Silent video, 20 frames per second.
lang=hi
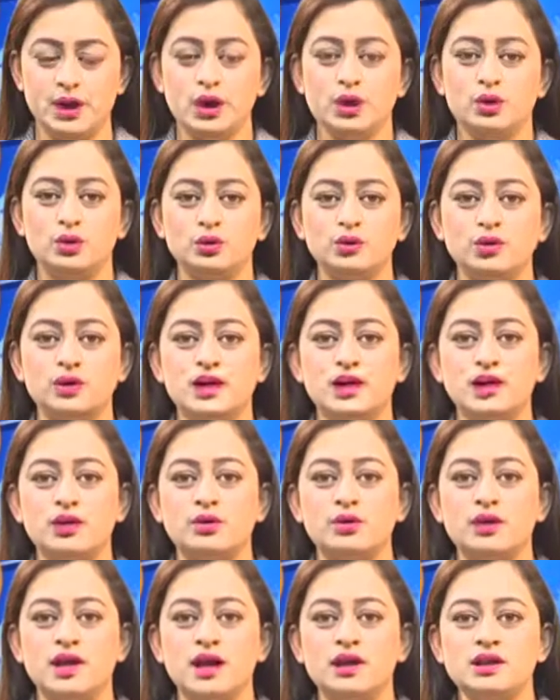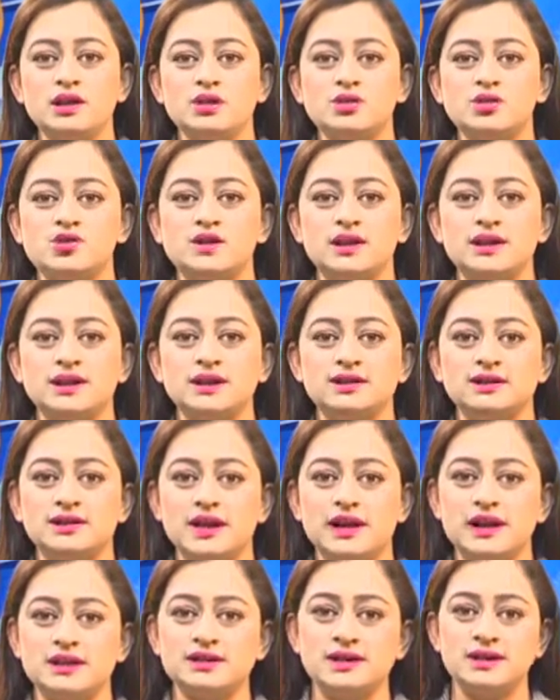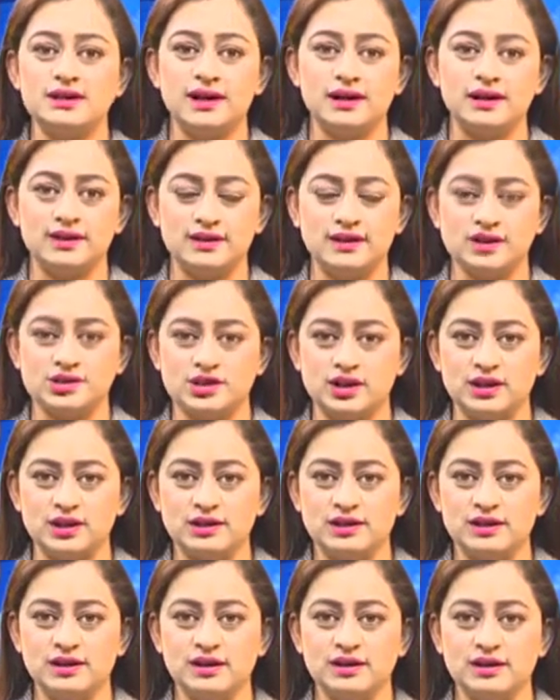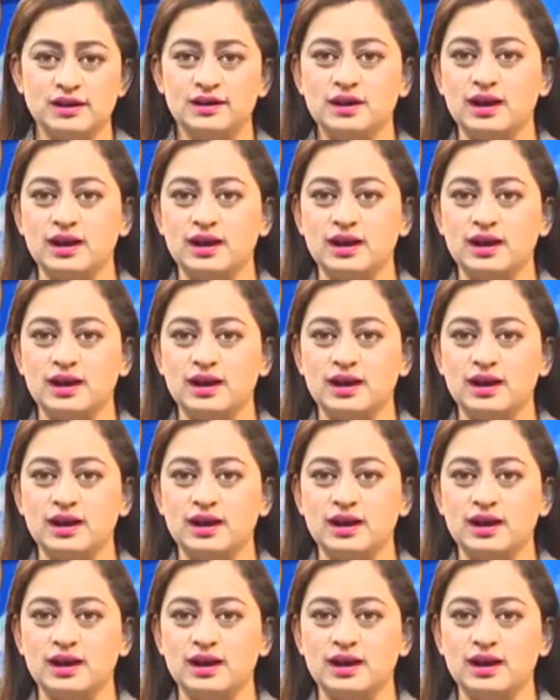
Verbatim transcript: उन्होंने उड़ान योजना के तहत किराया घटाने के लिए